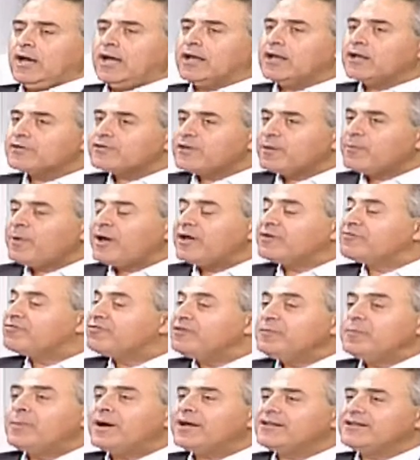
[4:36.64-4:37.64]
هلا طبعا
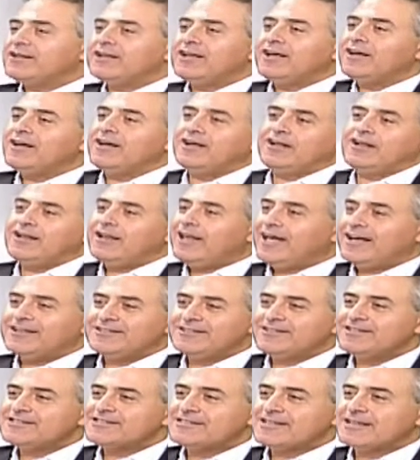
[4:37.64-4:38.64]
في بعض الاهل
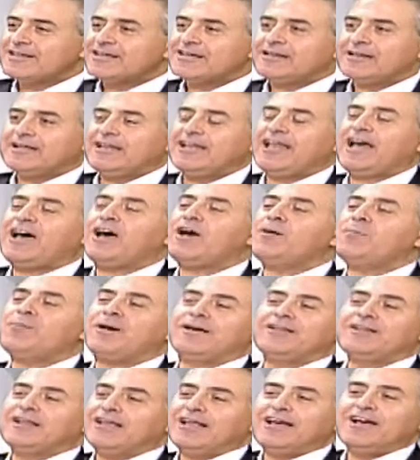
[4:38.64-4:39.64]
الحديث هيك العام
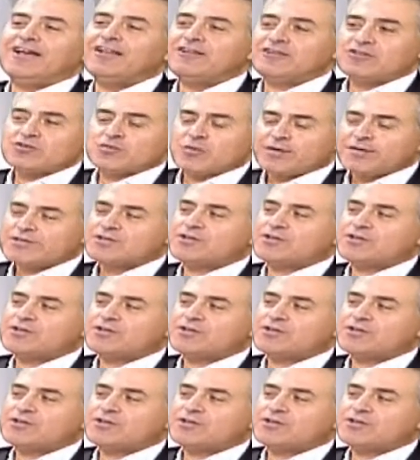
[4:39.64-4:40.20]
عن الاهل شوي